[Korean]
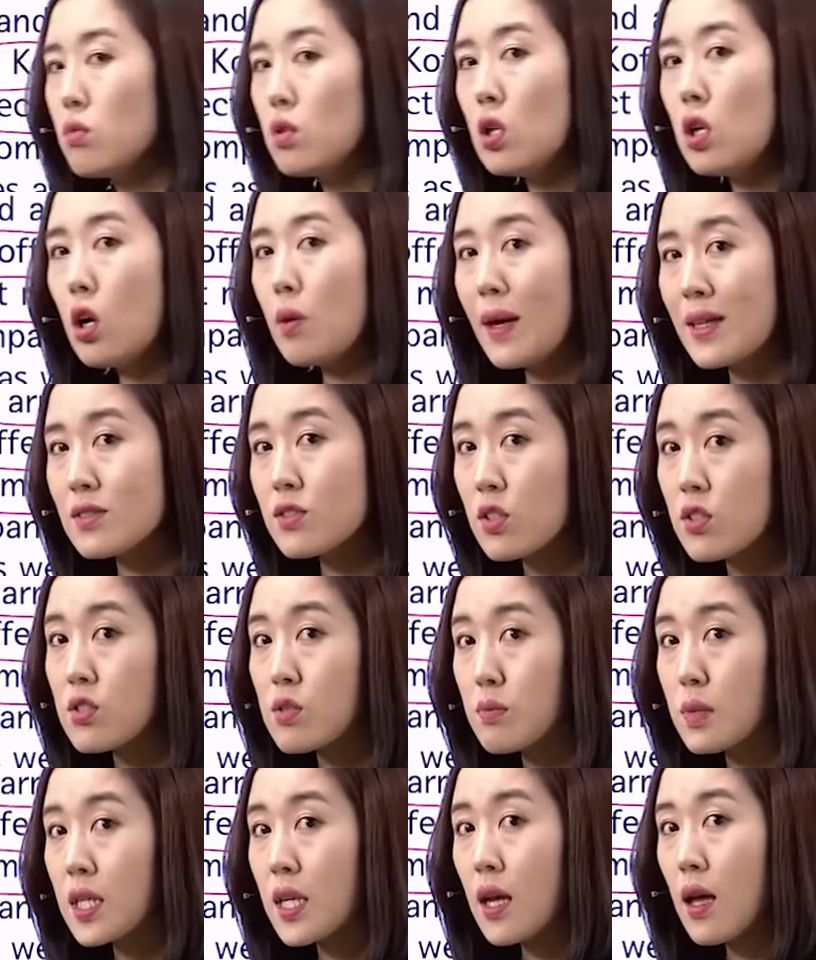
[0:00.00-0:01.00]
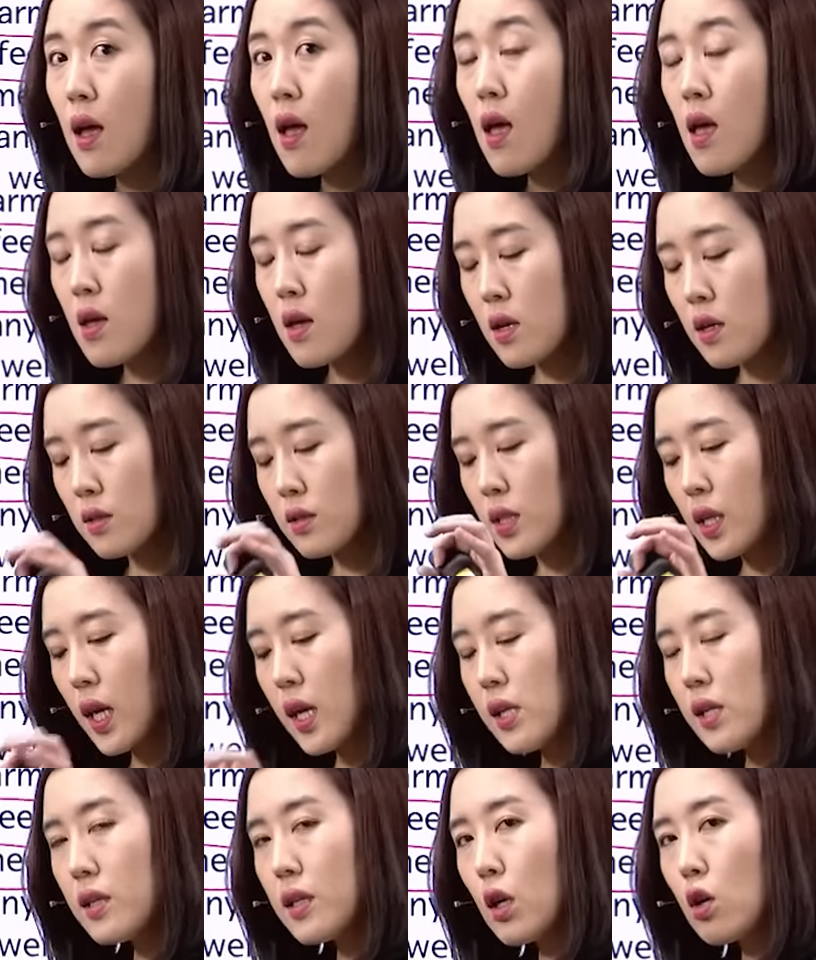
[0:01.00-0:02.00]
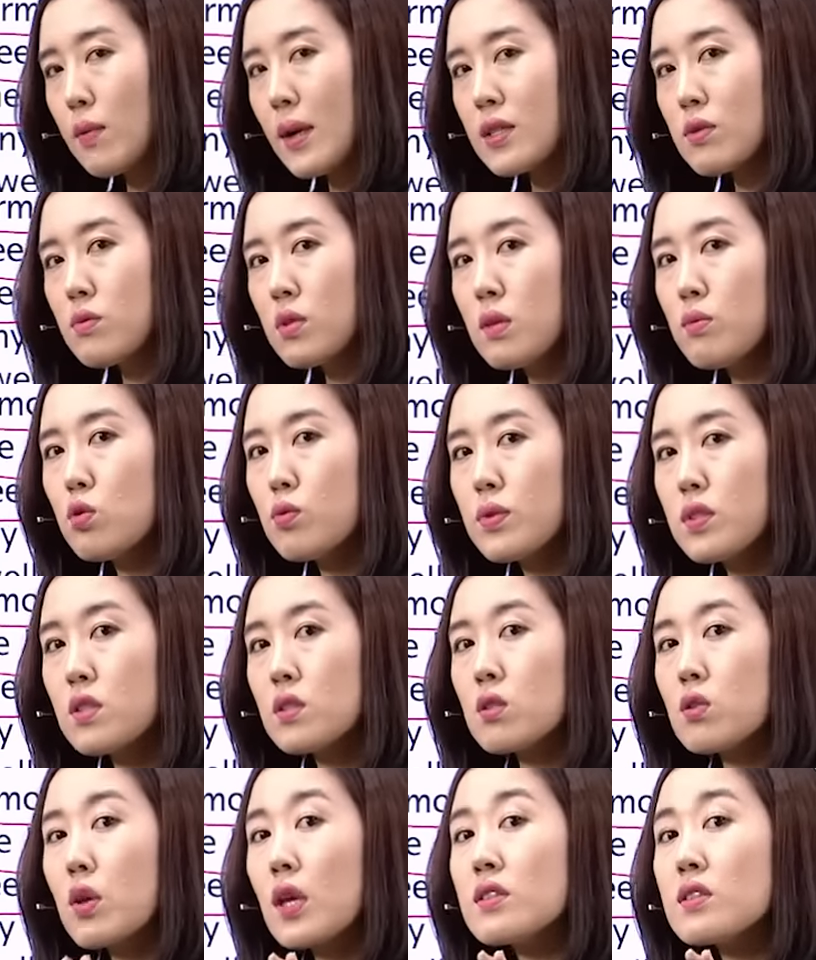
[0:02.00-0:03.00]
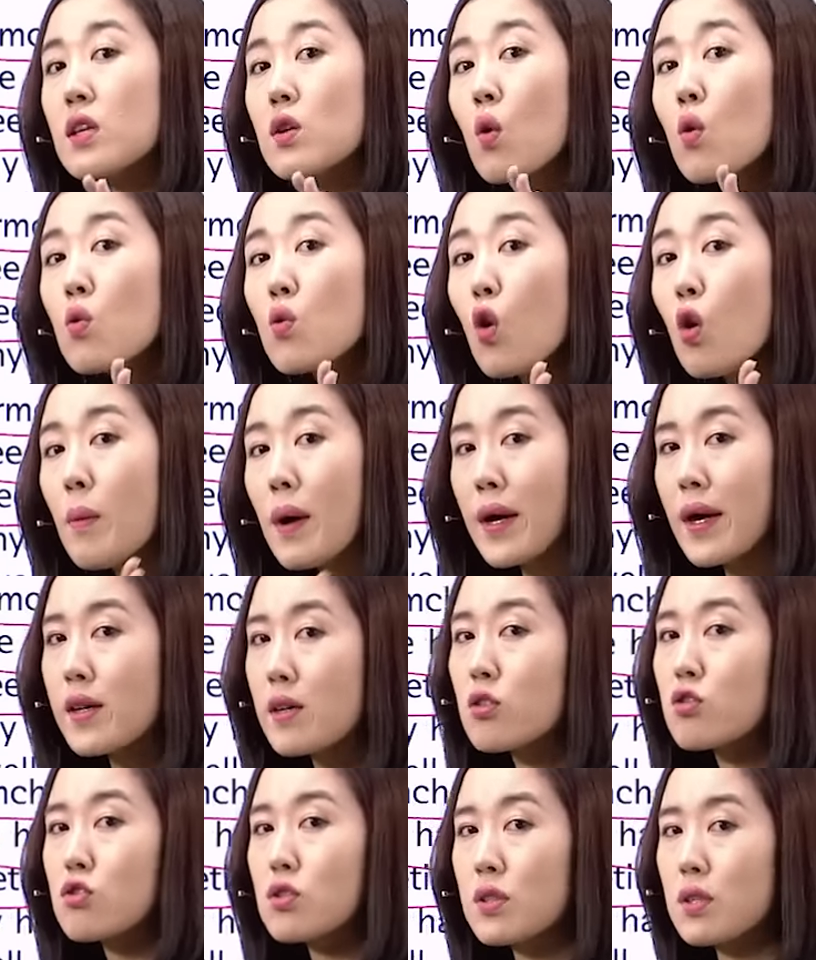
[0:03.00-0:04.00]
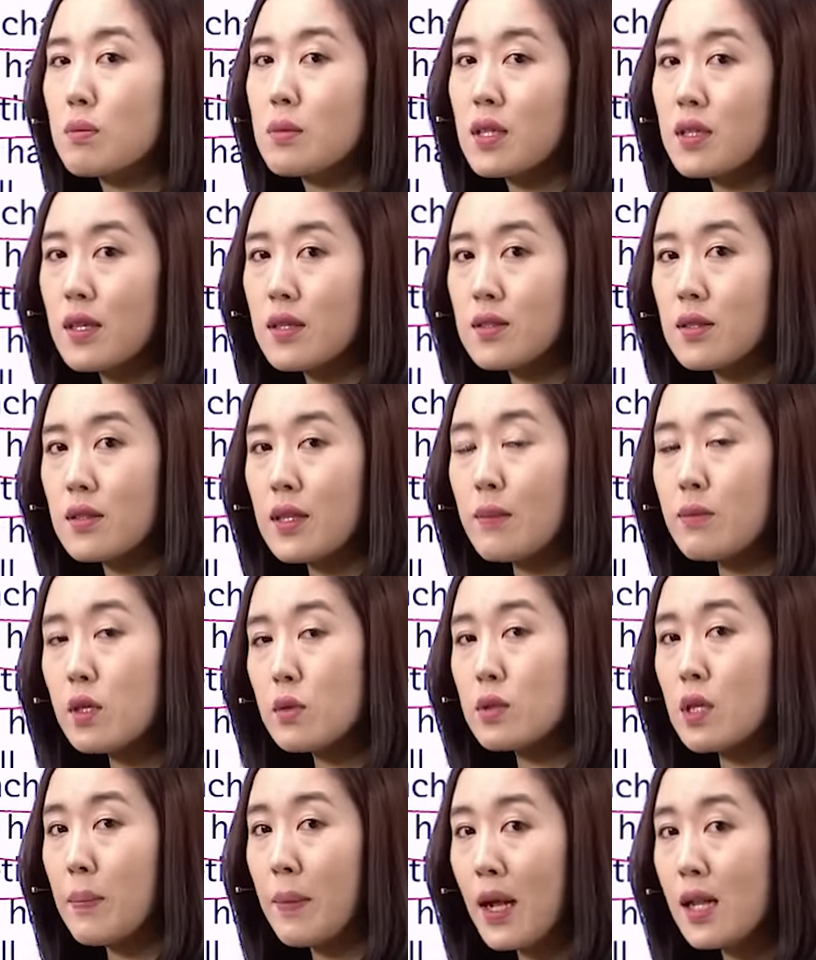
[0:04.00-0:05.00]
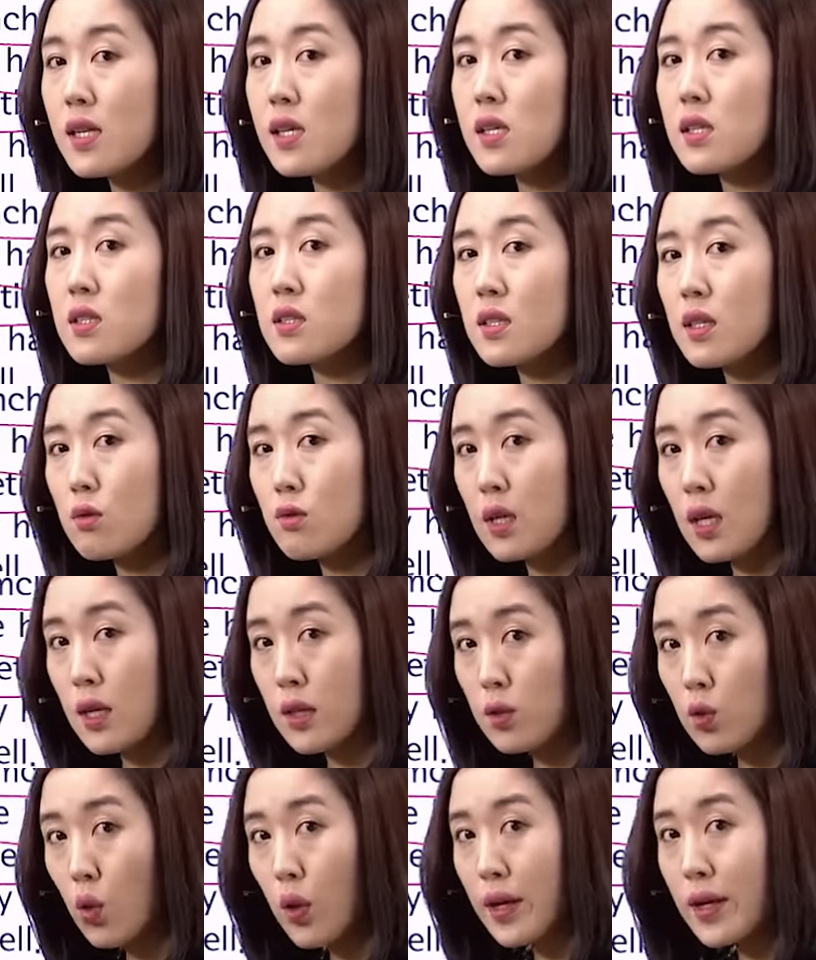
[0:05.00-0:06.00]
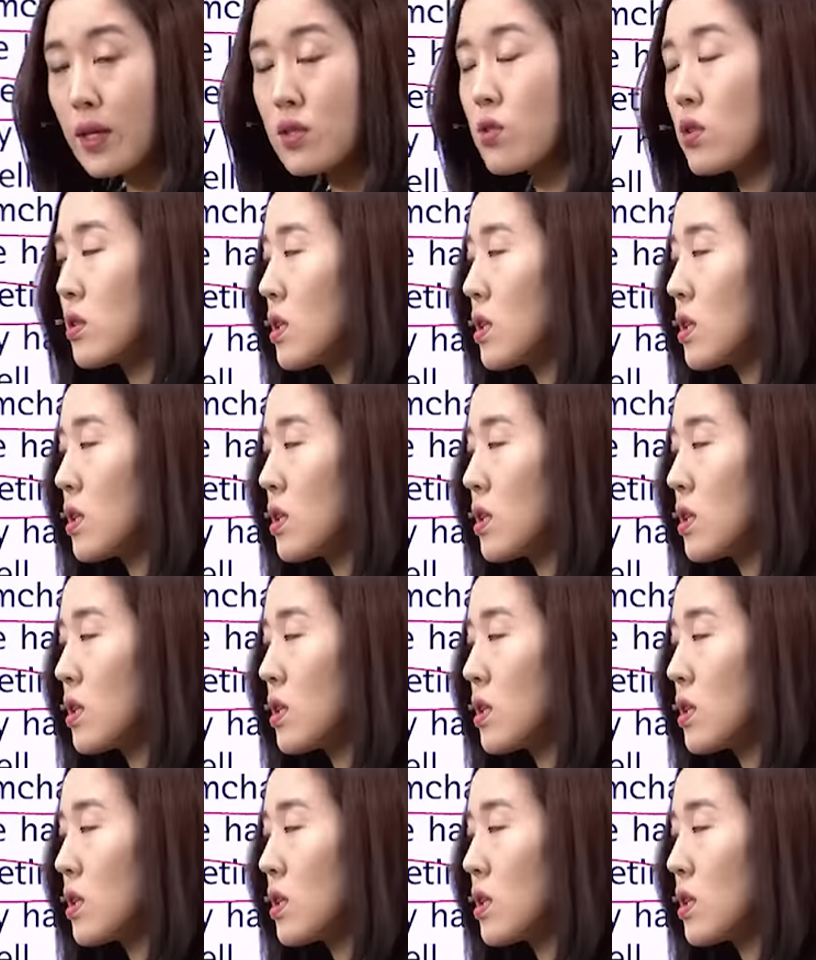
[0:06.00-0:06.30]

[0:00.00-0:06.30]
물려받으셨습니다. 제가 읽으라고 말씀드린 부분은 굉장히 꼼꼼하게 읽어주셔야 됩니다. 대신 남들보다 빨리 읽으니까 우리가 요약해서